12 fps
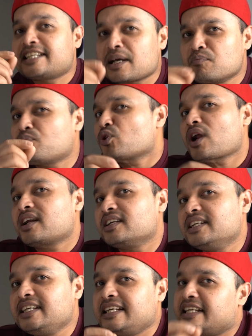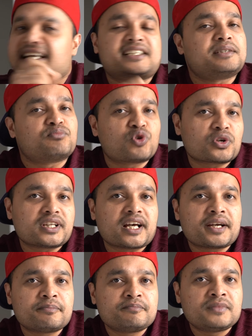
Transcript: টেম্পোরারিলি ইনঅ্যাক্টিভ করে দেয়